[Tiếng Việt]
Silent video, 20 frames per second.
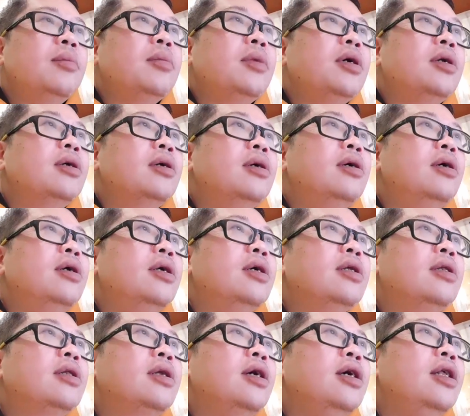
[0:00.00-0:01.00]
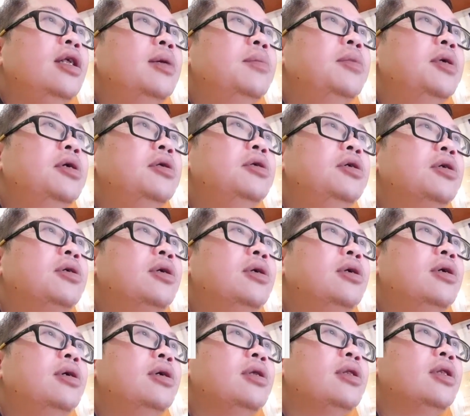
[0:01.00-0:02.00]
Bạn hỏi là thầy làm ơn cho
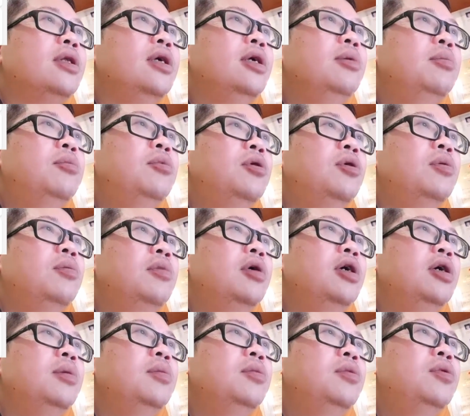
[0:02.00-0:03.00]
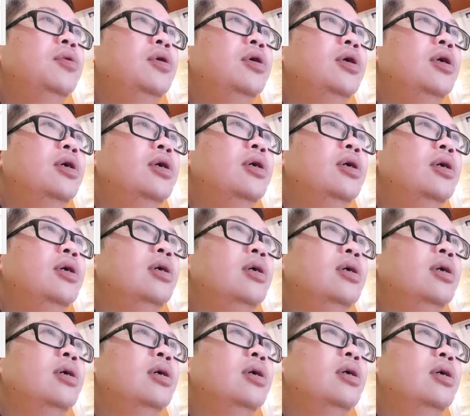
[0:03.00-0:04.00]
con hỏi tí mộ mới mua
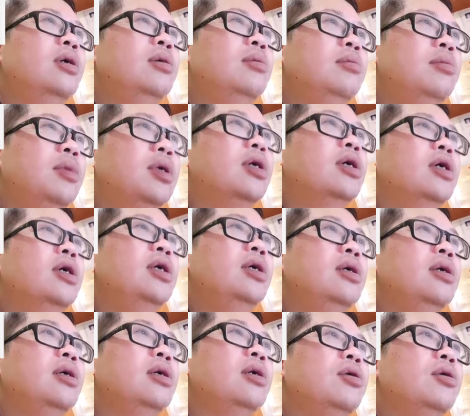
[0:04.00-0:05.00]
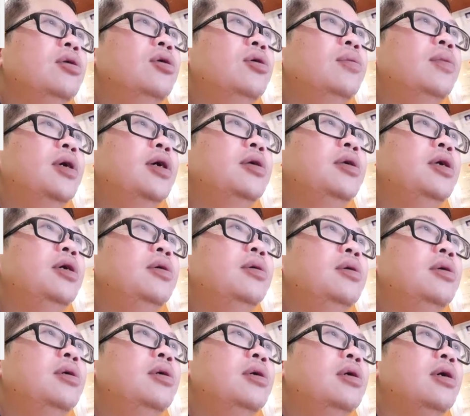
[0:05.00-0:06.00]
mới độ bao
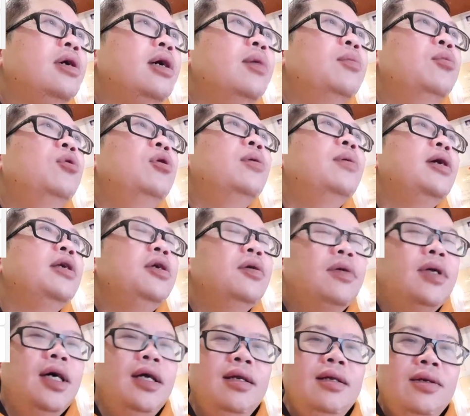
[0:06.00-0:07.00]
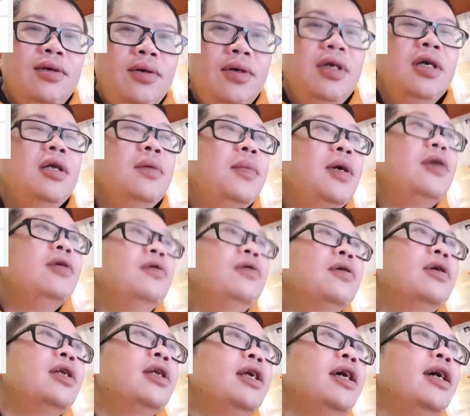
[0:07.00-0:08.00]
nhiêu, mua bao nhiêu cân, có nghĩa là bao nhiêu
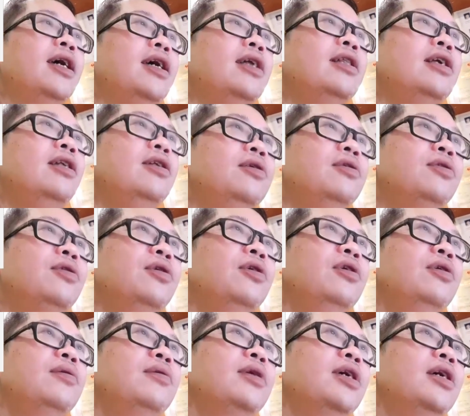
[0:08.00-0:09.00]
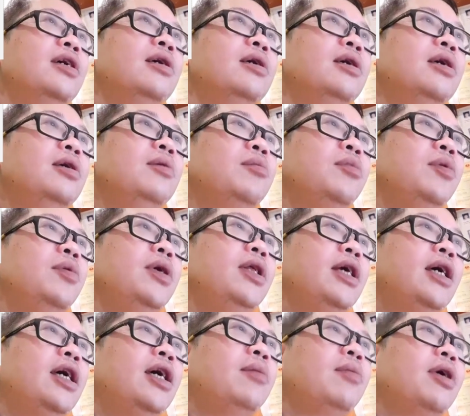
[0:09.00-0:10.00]
cân đá. Thì tôi lúc đấy mới biết
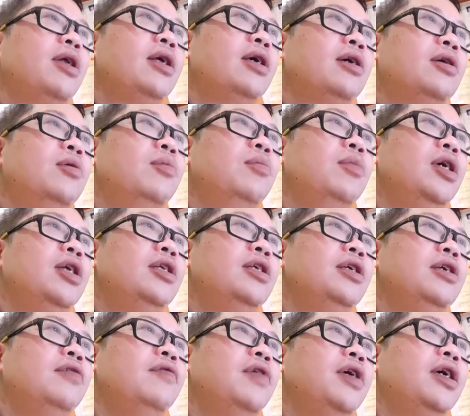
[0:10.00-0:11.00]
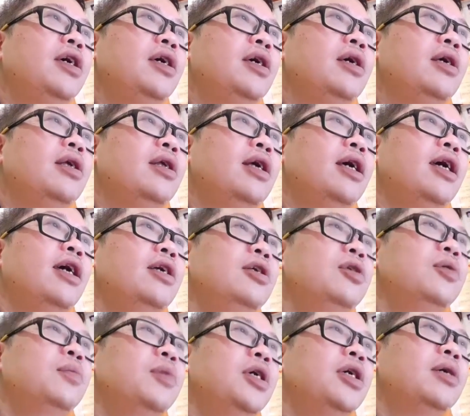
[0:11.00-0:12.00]
bạn này không biết gì về đá
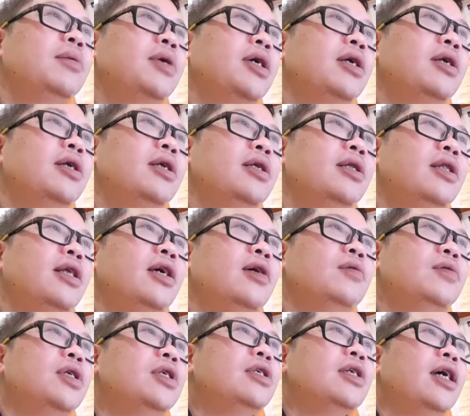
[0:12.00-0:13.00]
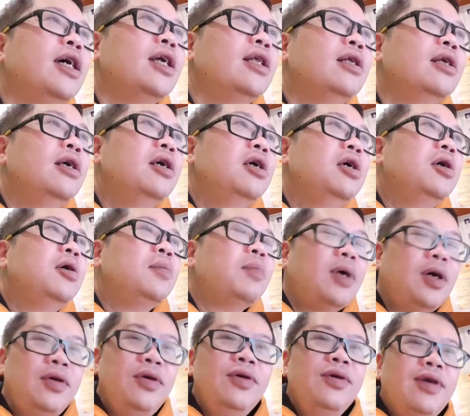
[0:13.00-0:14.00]
cho mình, bạn theo dân gian
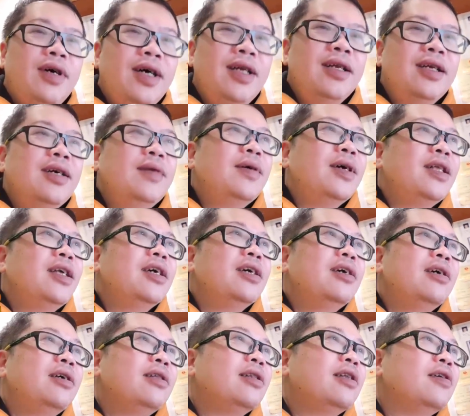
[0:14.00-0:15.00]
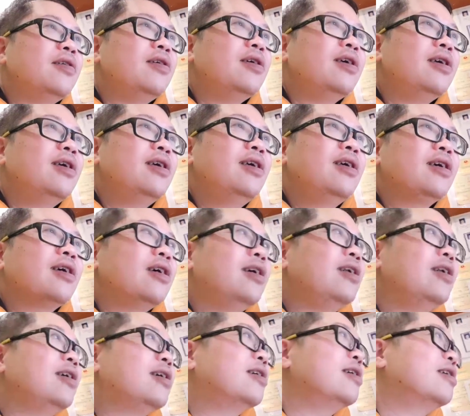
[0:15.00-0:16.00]
bao nhiêu cân các bạn nhé. Cái
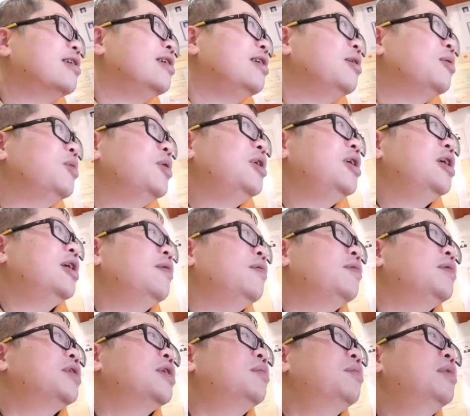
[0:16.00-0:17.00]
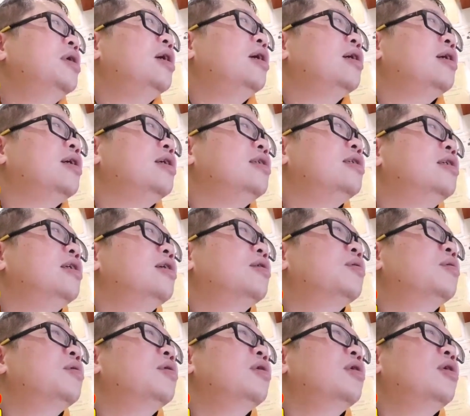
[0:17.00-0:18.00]
này cực kỳ nguy hiểm, giống ngày xưa
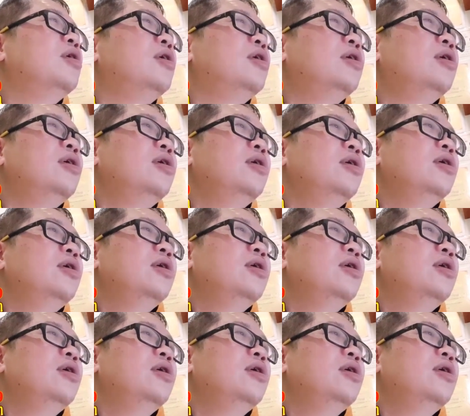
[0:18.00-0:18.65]
cũng có.